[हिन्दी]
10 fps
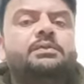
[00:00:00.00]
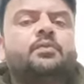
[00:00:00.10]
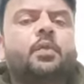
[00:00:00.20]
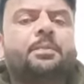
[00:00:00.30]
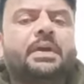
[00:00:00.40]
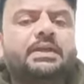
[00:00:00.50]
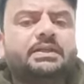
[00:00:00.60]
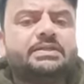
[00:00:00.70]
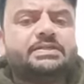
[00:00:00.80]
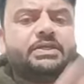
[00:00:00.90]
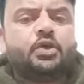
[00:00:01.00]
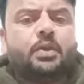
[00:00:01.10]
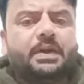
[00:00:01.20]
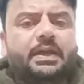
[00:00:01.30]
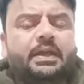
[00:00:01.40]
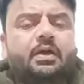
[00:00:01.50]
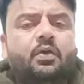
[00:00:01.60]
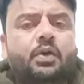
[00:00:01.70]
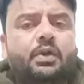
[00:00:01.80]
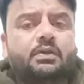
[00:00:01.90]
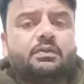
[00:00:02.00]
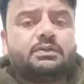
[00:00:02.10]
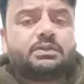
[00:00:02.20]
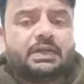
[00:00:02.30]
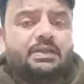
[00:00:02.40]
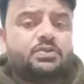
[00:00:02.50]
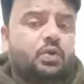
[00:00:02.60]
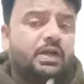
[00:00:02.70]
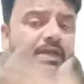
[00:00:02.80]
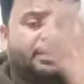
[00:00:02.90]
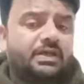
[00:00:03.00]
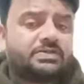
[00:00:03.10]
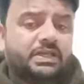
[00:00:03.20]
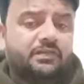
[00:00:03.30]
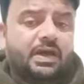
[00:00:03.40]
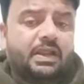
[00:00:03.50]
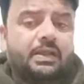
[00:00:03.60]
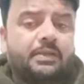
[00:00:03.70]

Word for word: वो बड़ी तेजी की ओर बढ़ेगा और कल जो आने वाला शनिवार है